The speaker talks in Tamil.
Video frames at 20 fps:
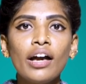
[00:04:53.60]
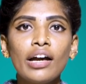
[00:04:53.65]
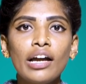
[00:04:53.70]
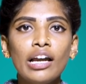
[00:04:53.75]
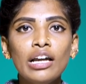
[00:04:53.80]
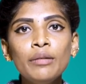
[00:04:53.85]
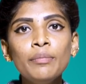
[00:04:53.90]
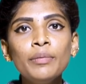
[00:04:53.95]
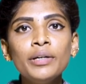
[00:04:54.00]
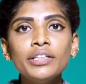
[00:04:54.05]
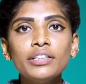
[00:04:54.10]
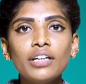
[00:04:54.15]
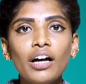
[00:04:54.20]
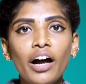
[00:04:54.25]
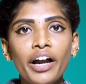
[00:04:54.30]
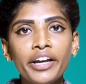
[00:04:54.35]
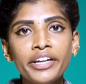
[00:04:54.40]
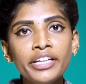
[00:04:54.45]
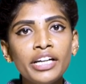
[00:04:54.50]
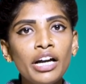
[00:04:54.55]
ஹெல்மெட்
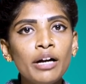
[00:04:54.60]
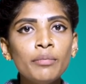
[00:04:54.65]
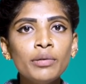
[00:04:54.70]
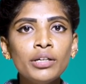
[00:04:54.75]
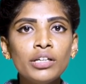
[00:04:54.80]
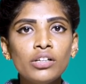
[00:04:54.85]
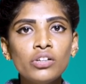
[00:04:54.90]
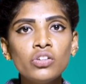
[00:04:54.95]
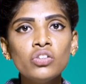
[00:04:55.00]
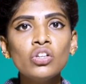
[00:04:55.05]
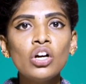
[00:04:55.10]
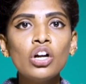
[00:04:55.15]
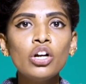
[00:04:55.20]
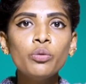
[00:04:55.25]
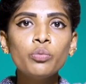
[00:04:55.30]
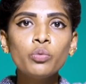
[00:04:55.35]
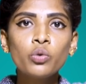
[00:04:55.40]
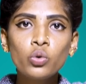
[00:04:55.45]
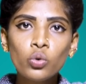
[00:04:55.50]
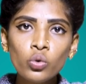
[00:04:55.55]
அணியாமல்
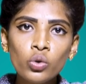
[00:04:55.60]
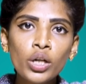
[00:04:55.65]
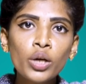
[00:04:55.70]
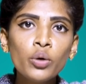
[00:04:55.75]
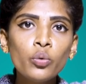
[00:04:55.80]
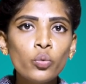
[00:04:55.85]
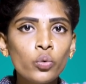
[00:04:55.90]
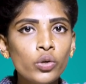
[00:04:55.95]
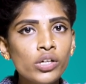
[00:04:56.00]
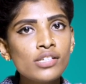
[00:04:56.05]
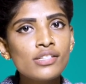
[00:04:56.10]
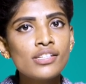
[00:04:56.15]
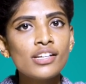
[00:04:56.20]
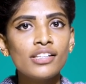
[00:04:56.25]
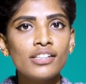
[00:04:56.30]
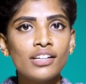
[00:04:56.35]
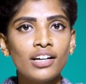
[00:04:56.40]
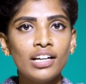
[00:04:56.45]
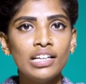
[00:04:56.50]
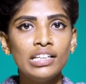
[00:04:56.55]
இருந்தாலும் கூட உயிர்
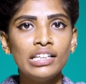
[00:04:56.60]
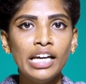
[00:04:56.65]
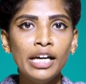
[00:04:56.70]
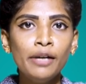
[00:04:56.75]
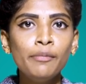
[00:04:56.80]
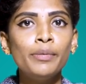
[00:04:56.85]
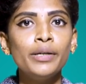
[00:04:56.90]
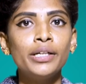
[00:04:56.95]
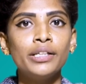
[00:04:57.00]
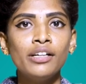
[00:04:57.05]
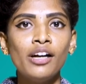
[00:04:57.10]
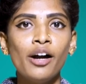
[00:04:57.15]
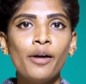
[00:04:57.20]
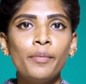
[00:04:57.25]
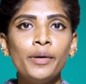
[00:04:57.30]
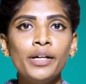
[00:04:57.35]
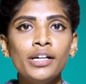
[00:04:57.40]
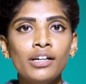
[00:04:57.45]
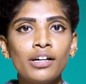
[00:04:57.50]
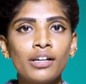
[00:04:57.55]
சேதங்கள் ஏற்படுது
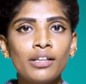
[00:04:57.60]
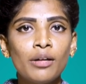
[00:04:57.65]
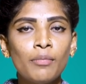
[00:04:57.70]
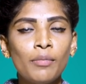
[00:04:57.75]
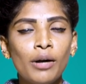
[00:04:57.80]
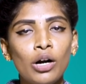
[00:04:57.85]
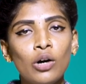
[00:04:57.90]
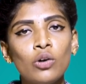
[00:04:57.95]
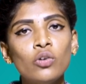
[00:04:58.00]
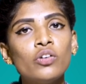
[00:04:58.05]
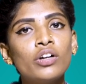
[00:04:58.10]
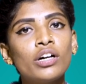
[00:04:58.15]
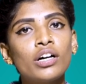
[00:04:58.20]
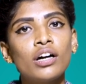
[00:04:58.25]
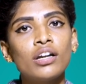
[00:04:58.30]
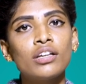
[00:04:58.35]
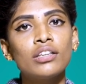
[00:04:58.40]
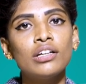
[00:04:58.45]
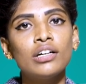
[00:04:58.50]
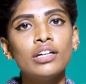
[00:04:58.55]
அப்படிங்கறதா மக்களோட
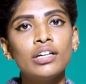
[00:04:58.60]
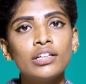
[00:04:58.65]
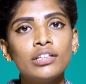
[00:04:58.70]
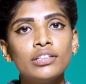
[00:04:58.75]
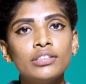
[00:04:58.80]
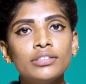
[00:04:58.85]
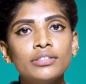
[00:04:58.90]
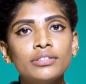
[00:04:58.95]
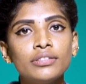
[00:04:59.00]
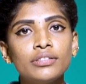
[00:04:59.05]
கருத்தாக இருக்குது